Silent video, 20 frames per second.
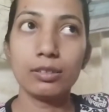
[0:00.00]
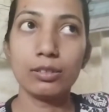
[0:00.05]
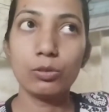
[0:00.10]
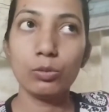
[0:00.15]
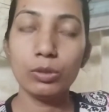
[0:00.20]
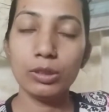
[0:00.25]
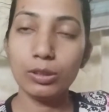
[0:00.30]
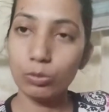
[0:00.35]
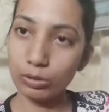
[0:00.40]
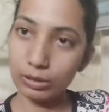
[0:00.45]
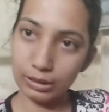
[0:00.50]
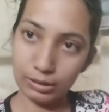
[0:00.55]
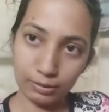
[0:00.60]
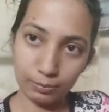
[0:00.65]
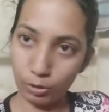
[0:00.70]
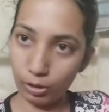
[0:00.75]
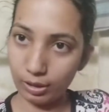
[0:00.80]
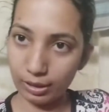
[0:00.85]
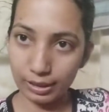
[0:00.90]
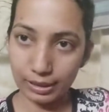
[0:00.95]
তুই দুদিন
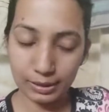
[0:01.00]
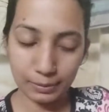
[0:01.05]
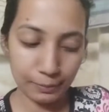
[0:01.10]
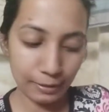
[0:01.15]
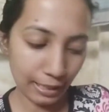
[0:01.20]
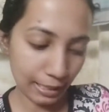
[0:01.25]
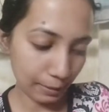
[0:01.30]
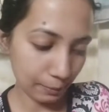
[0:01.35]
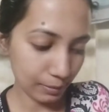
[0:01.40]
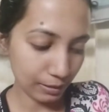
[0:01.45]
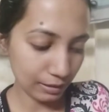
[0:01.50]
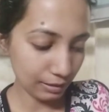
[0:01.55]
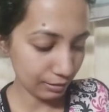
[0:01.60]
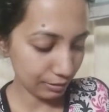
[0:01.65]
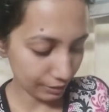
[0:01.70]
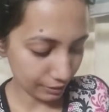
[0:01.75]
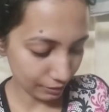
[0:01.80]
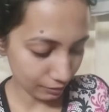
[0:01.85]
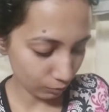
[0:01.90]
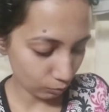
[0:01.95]
পর আসবি একবারে
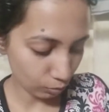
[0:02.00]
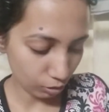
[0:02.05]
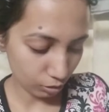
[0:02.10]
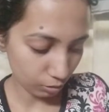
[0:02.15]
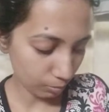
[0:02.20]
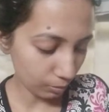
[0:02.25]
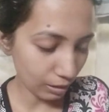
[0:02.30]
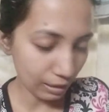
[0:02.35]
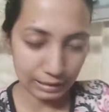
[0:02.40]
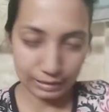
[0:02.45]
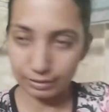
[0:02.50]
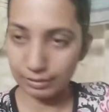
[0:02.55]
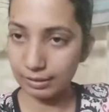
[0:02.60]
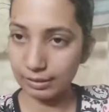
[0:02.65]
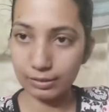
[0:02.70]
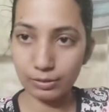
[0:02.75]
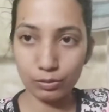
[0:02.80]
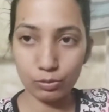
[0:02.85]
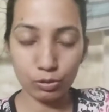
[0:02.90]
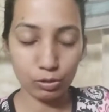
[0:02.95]
ড্রেসিং খুলে দেবো আর
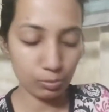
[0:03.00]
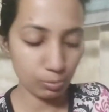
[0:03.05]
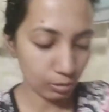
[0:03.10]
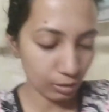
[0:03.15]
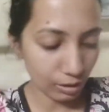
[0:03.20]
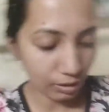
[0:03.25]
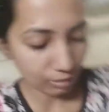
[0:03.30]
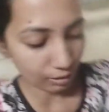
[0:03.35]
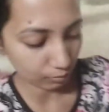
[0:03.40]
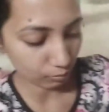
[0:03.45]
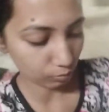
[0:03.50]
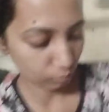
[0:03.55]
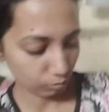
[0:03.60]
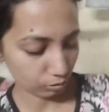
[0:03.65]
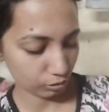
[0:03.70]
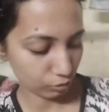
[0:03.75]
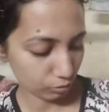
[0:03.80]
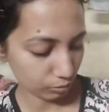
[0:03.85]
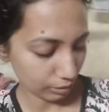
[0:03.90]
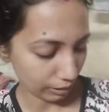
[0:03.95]
ড্রেসিং করবো না আর কোনো
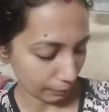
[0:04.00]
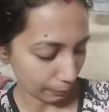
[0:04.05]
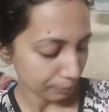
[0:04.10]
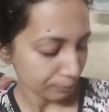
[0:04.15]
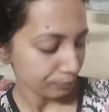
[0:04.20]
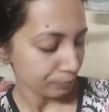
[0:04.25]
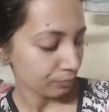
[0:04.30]
কিছু নেই